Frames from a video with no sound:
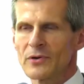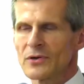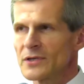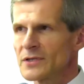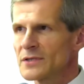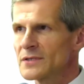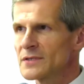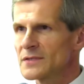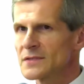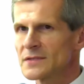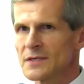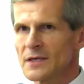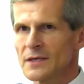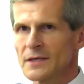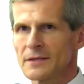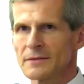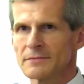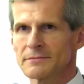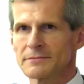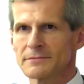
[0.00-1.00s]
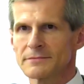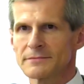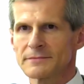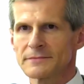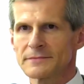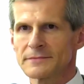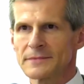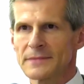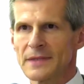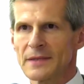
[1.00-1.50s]
polityce,
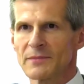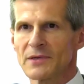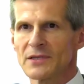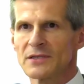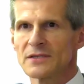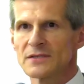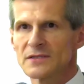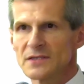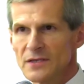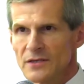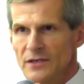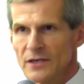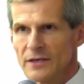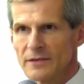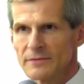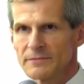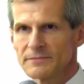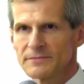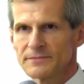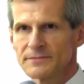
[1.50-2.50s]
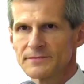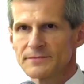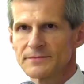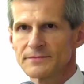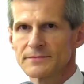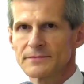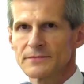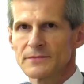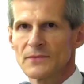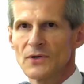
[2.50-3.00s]
na medycynie,
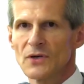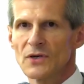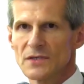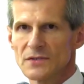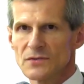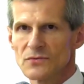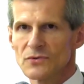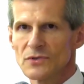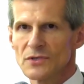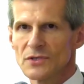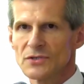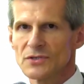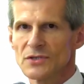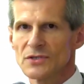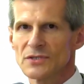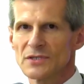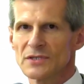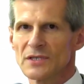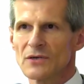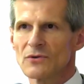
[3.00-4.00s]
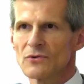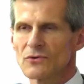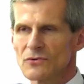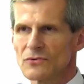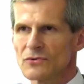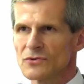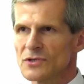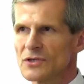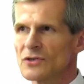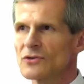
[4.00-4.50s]
okazuje się, że na
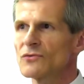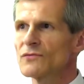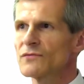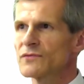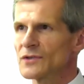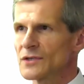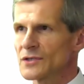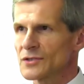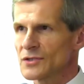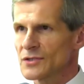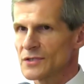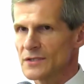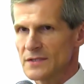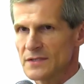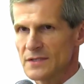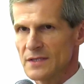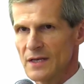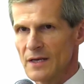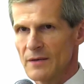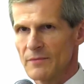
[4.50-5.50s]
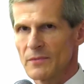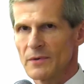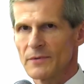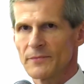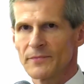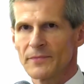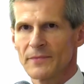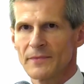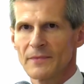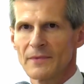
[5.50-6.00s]
kulturze również się znamy.
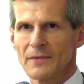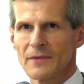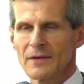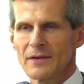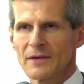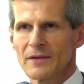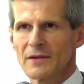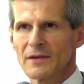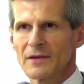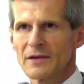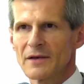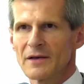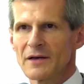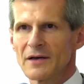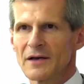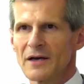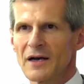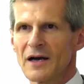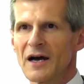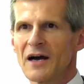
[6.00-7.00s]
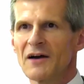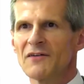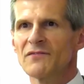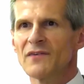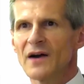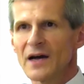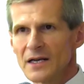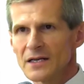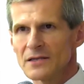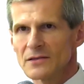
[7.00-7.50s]
A
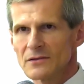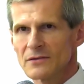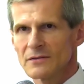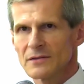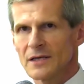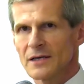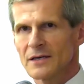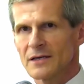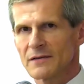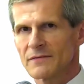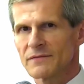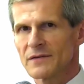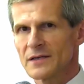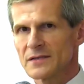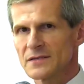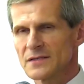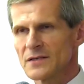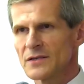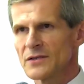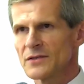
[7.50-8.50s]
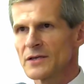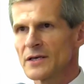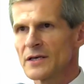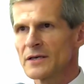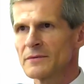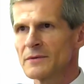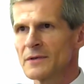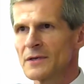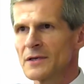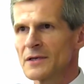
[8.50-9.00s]
warto tak
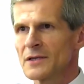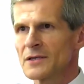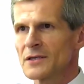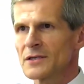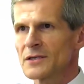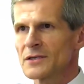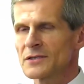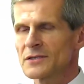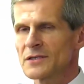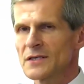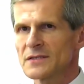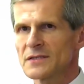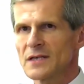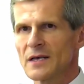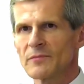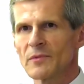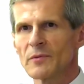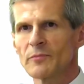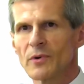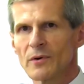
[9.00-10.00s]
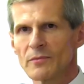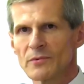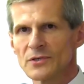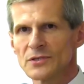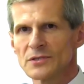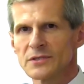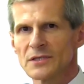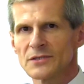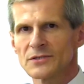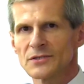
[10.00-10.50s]
refleksyjnie czasami
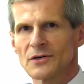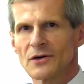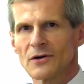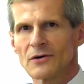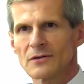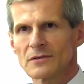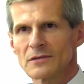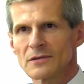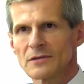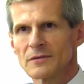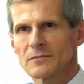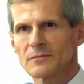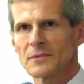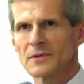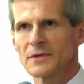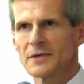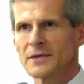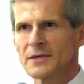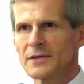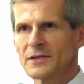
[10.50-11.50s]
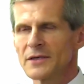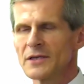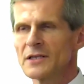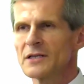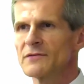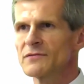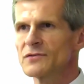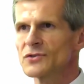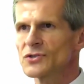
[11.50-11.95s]
pomyśleć o tym, ile